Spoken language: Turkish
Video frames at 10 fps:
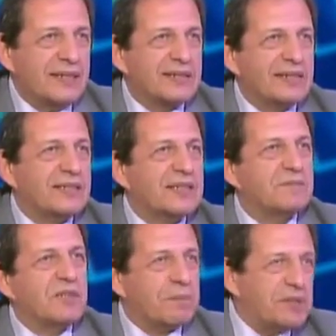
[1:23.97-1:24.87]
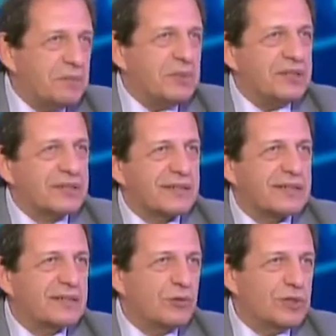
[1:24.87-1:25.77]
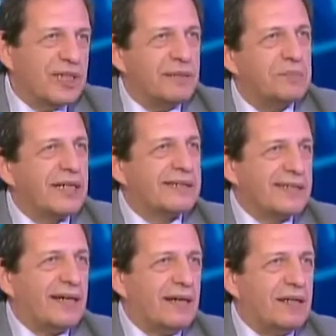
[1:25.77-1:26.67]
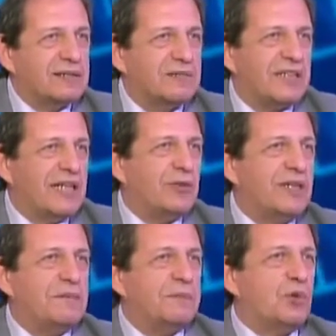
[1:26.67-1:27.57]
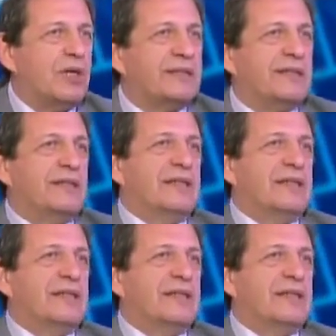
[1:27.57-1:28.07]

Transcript: işte yatırım yapılabilir, ülkenin biraz daha altı falan öyle bir puan